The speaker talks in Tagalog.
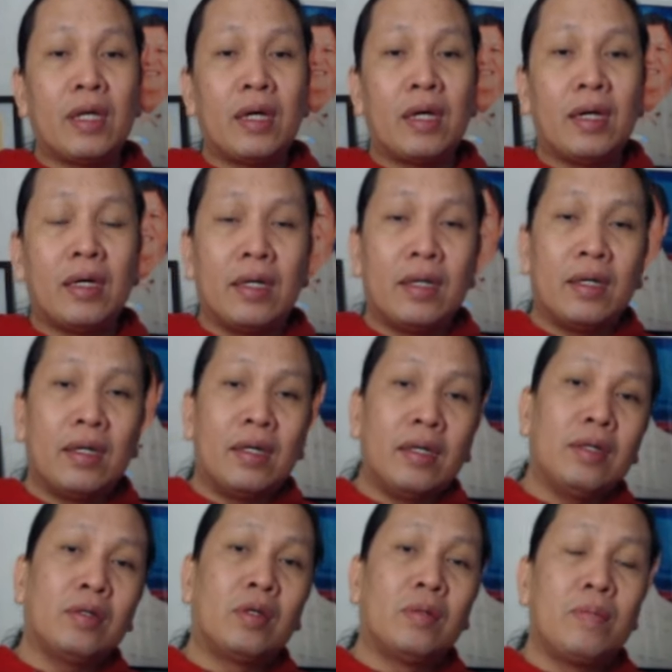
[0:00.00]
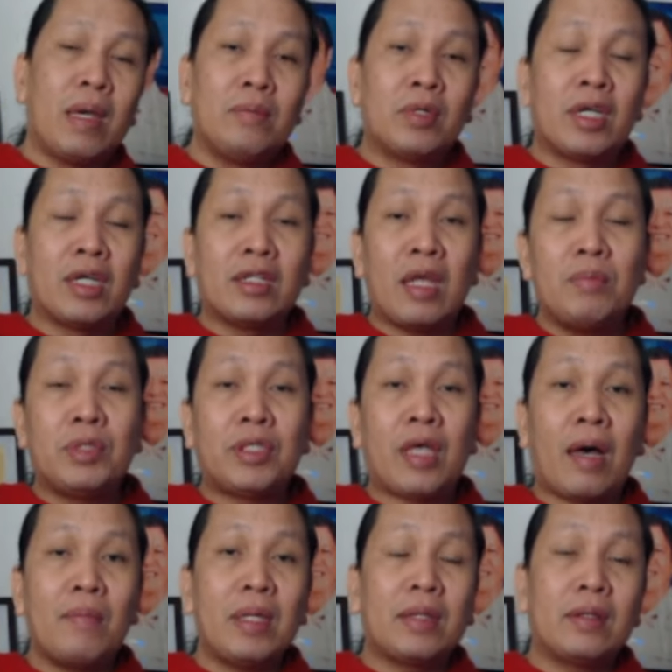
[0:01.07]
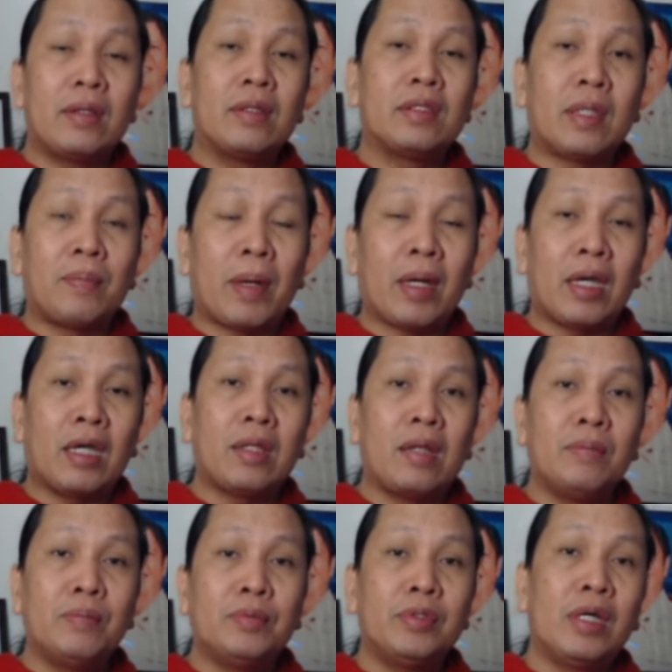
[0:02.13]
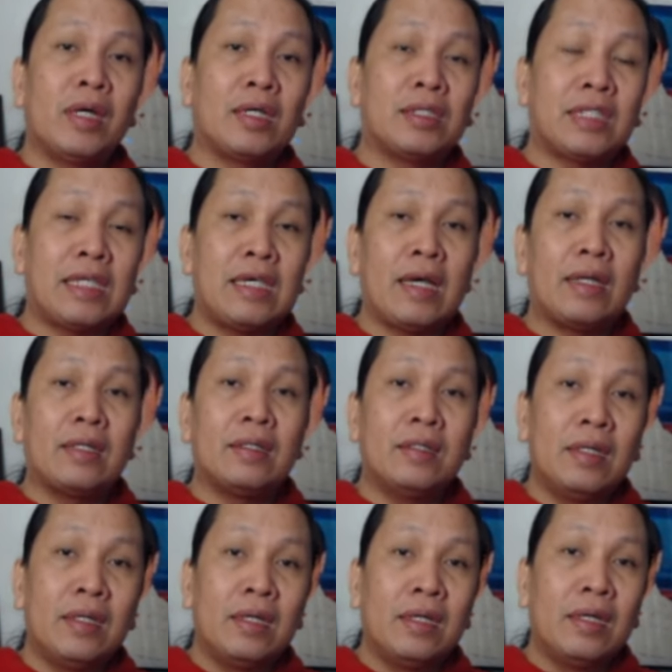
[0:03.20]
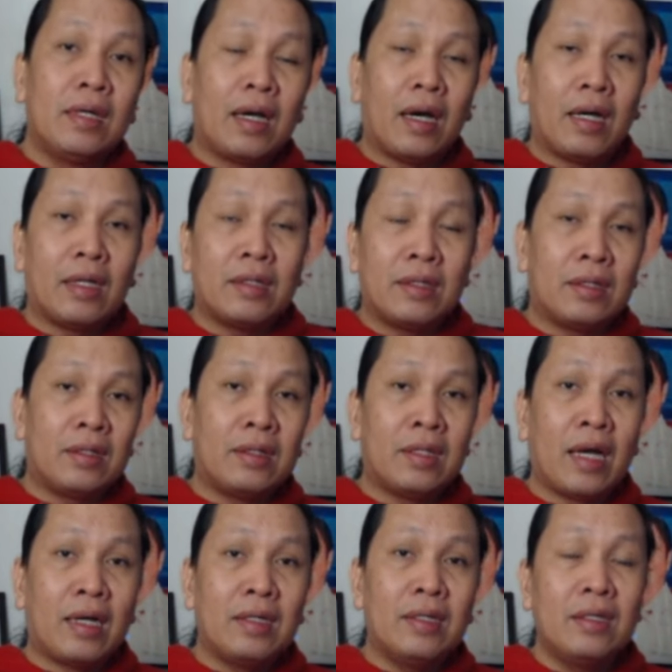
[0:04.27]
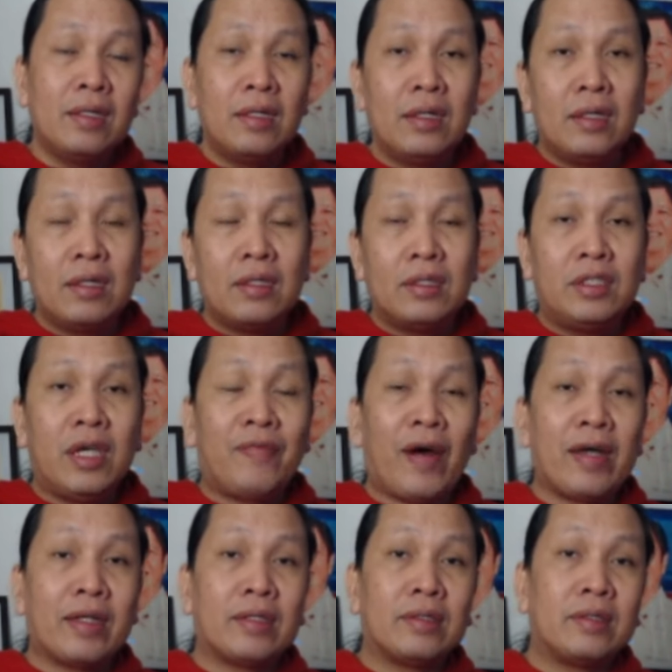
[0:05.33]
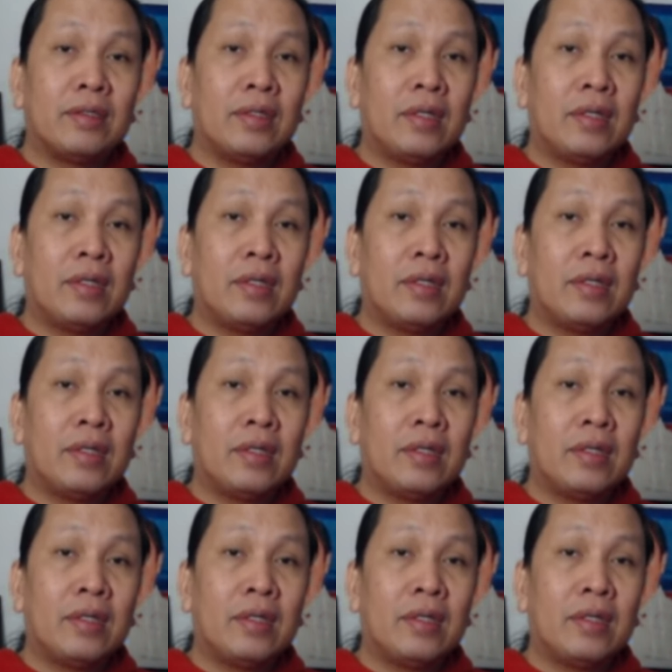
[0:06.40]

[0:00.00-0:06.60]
na commemorative summit sa pagitan po ng ASEAN at ng Japan.